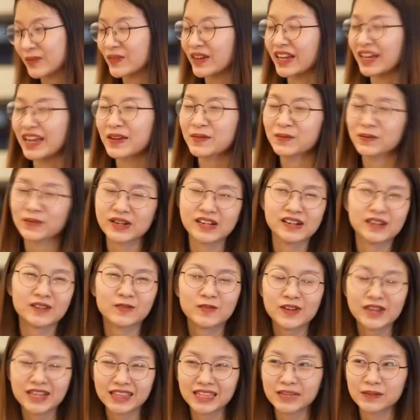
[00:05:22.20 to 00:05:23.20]
khi mà em
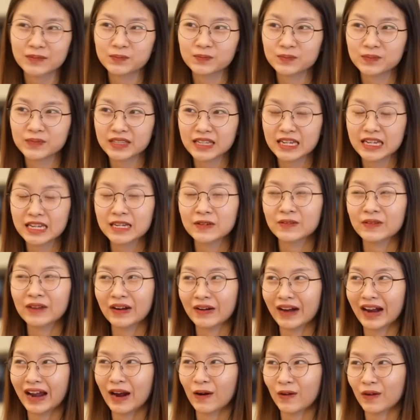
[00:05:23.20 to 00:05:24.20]
quyết tâm đi
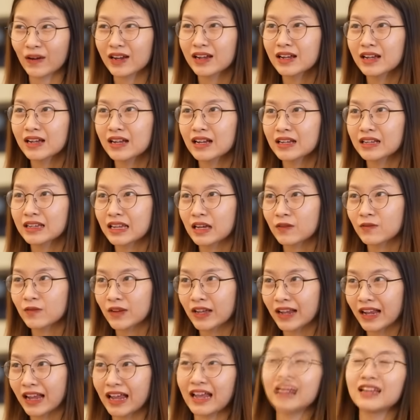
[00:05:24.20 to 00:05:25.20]
vào đại học. Tại
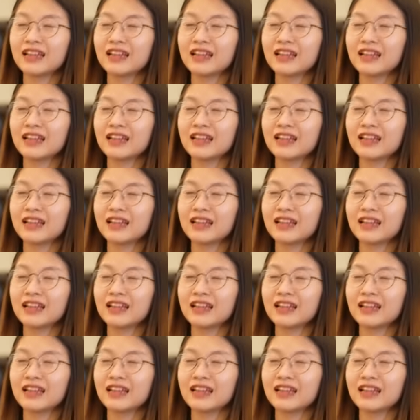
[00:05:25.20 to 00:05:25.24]
vì